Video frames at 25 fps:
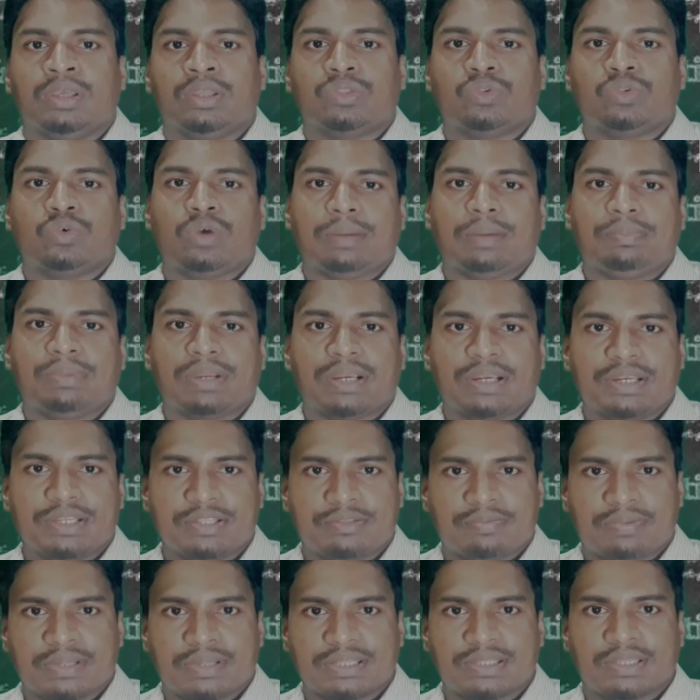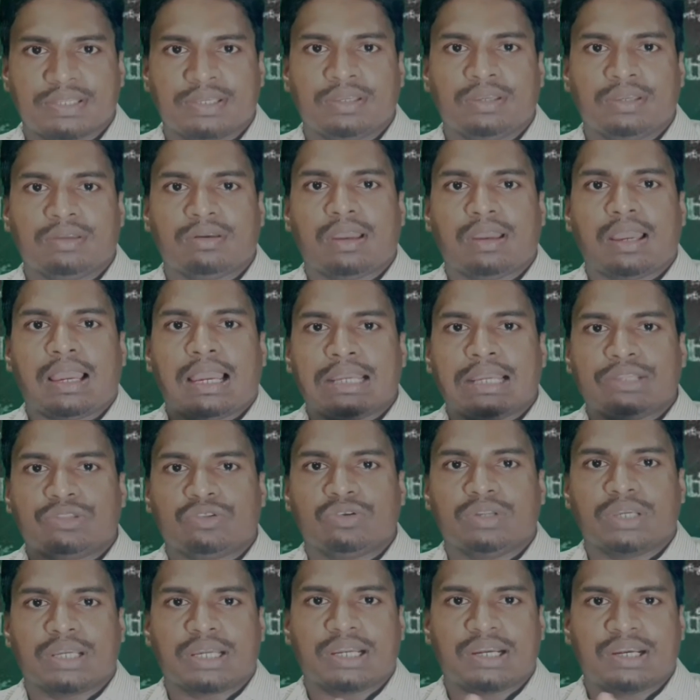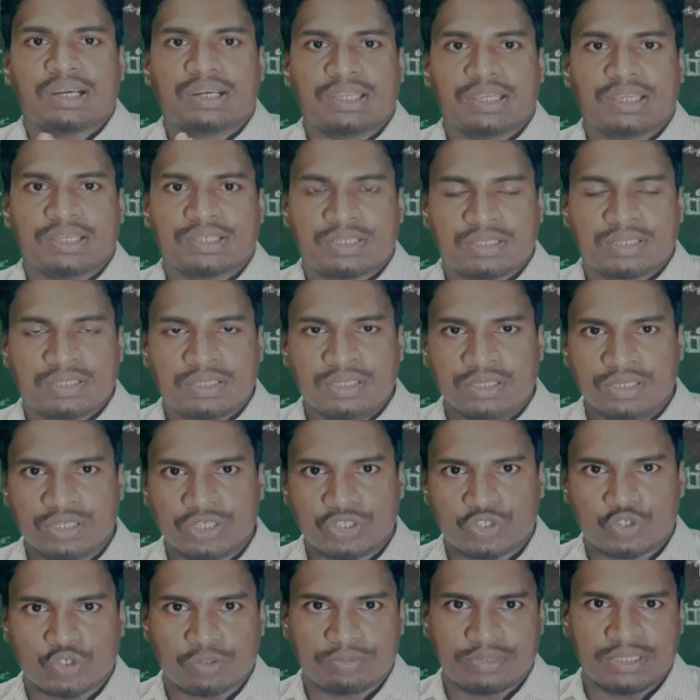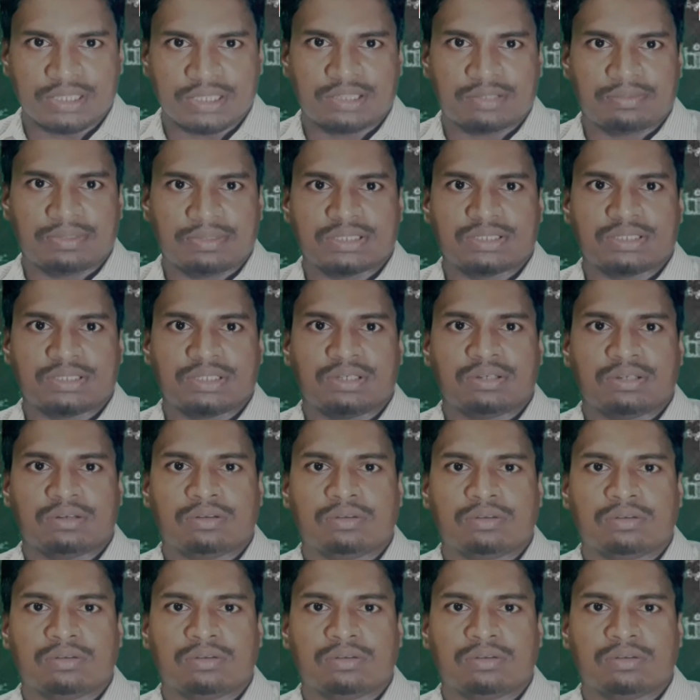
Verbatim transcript: তো আপনারা ডিসপ্লেতে আয়ত লেখার একটি ছবি দেখতে পাচ্ছেন